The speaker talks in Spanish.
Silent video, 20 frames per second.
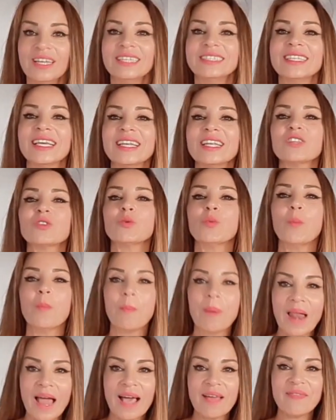tienes un
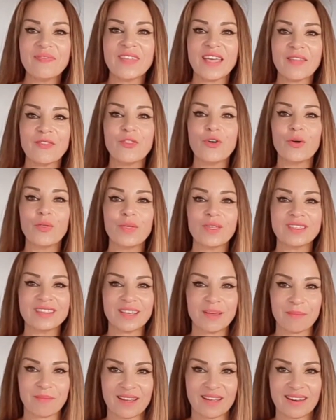plan de 12
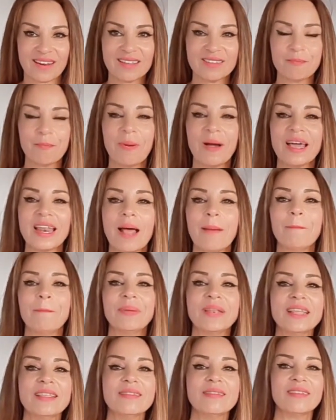semanas para
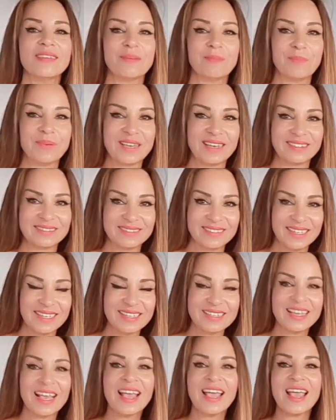
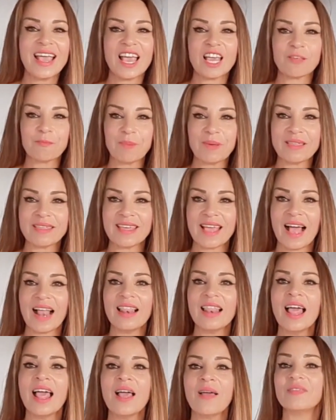principiantes
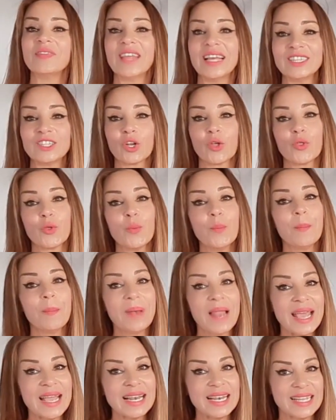especial dentro de un
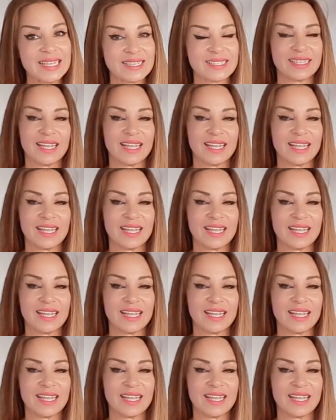playlist